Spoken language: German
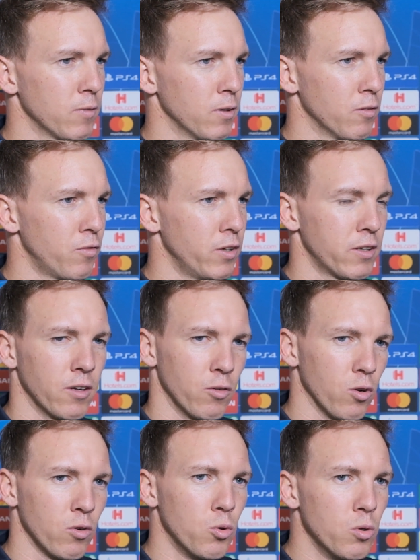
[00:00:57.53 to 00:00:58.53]
Äh, finde ich dann
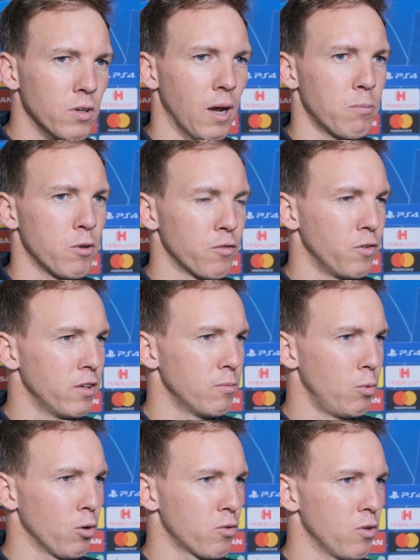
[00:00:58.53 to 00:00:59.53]
doch einen guten Abschluss von
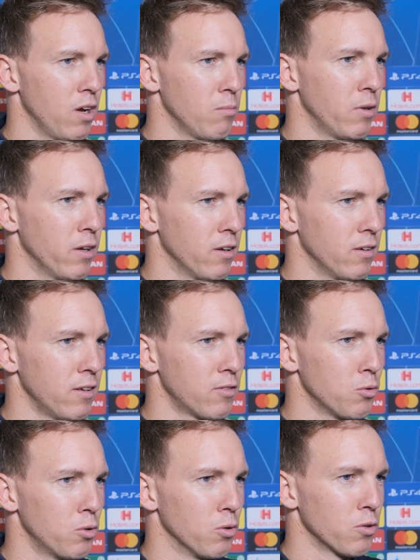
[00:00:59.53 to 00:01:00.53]
diesem Block zu haben, der nicht
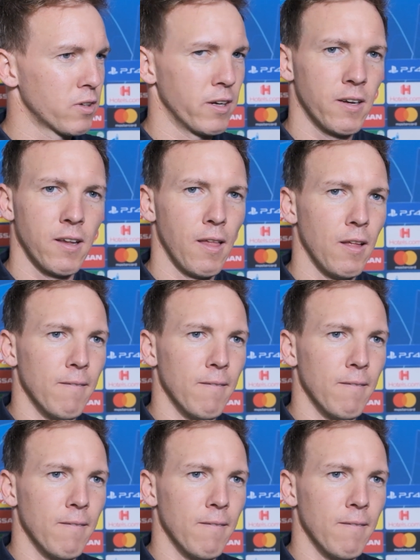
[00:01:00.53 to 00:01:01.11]
so gut losging.